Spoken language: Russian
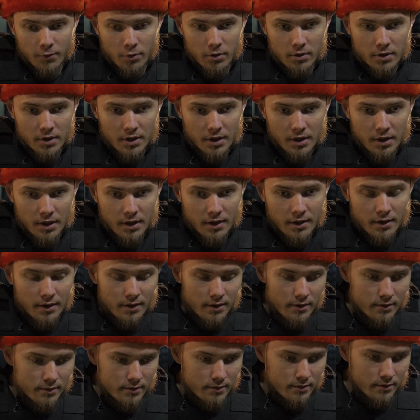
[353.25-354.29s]
Вот,
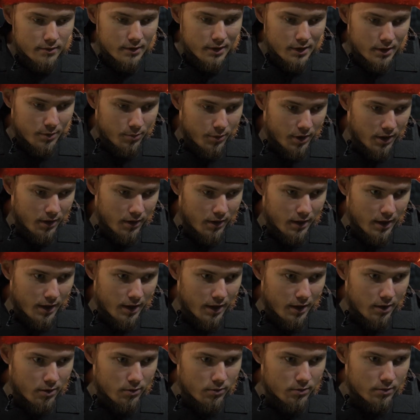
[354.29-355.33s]
и это
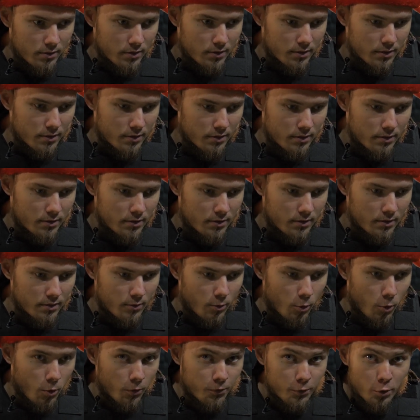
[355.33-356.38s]
был аккаунт
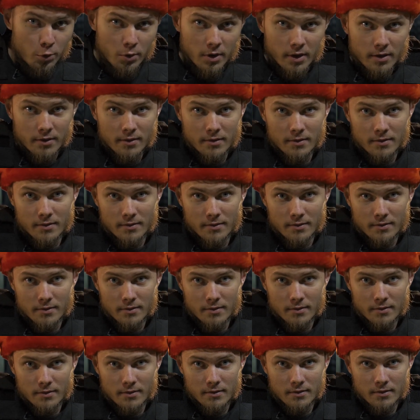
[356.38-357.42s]
Кофтуна.
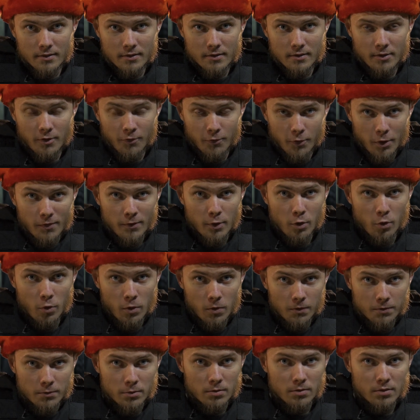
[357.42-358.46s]
Вова
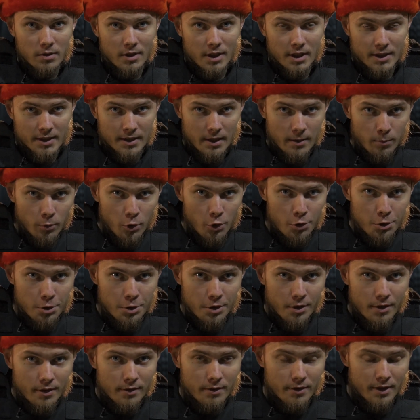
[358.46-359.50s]
Кофтун,
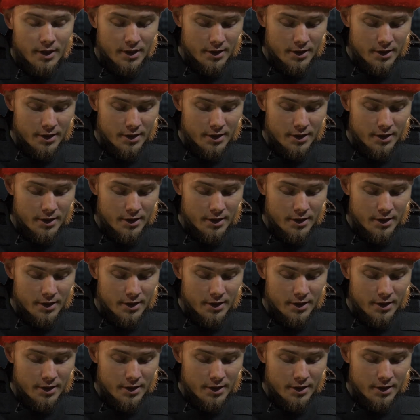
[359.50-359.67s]
разработчик.